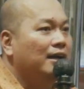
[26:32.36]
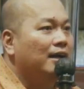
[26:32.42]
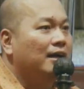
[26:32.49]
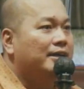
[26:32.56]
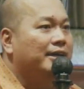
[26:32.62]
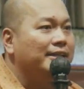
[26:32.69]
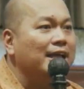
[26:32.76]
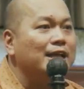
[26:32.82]

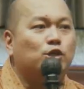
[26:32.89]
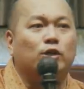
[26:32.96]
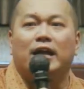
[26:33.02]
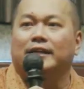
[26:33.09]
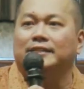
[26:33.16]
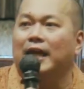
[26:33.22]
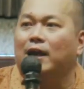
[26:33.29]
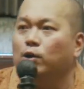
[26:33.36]
Kita suka
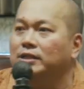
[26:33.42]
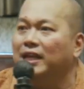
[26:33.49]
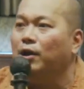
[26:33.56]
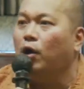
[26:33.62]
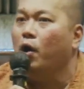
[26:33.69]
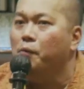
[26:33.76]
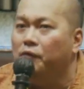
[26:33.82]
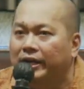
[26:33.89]
ketakutan
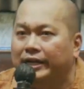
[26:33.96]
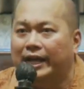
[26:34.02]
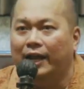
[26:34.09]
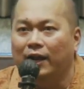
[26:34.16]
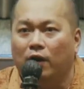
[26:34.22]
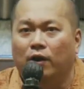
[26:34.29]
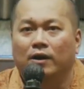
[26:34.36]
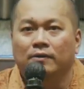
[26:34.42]
over.
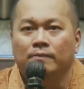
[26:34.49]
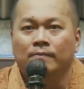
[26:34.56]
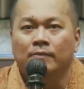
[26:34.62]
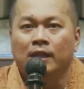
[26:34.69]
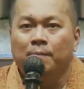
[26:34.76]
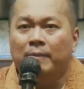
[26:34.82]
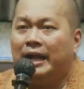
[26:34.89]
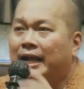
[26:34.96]
Halo.
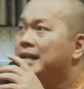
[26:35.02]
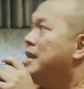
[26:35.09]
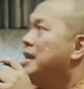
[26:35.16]
Makanya